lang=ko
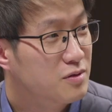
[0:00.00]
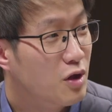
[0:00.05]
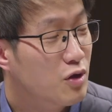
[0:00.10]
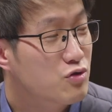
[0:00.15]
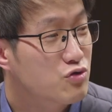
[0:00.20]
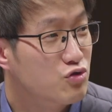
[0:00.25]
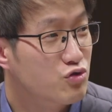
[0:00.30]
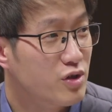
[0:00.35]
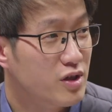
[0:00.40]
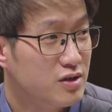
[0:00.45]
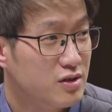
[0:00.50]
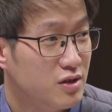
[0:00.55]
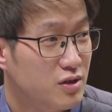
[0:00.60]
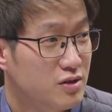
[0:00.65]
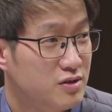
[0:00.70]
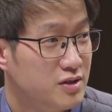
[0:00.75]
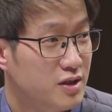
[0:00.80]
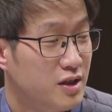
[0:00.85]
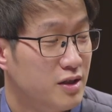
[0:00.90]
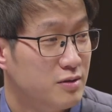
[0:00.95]

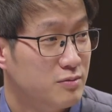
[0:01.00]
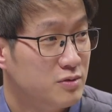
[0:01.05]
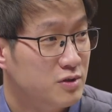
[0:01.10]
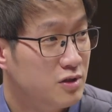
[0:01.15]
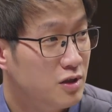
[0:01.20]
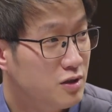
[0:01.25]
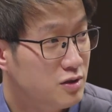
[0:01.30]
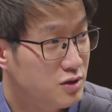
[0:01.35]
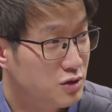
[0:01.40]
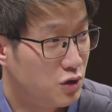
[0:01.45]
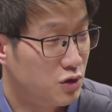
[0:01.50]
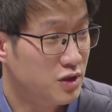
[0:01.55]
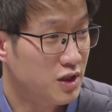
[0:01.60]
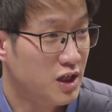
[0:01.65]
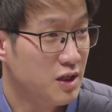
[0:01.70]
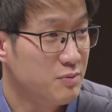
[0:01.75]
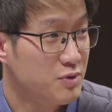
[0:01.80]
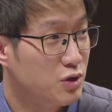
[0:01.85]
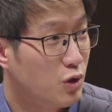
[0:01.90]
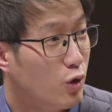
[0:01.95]
연주에서 이제 그런 저
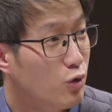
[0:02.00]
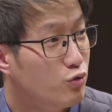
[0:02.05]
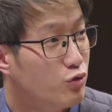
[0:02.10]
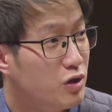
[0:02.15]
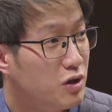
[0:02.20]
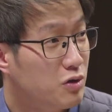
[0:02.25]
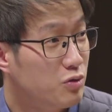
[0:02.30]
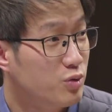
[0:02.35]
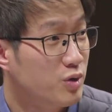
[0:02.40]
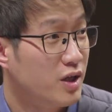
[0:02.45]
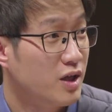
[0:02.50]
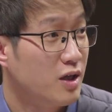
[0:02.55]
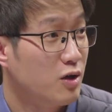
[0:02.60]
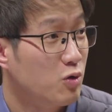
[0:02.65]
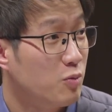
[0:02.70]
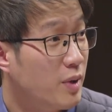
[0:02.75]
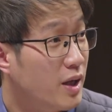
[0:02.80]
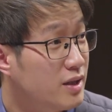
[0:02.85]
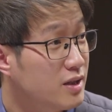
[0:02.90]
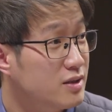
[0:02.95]
사람이 떨고
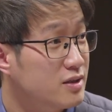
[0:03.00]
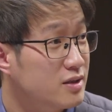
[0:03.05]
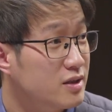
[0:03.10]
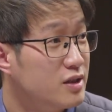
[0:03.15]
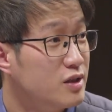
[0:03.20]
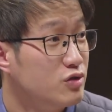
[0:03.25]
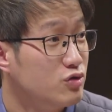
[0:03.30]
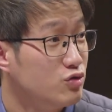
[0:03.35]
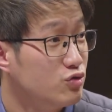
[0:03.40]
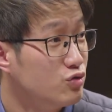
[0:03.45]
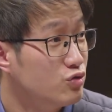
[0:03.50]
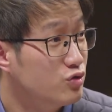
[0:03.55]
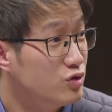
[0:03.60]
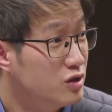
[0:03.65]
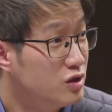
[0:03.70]
있구나라고 많이 느낄 수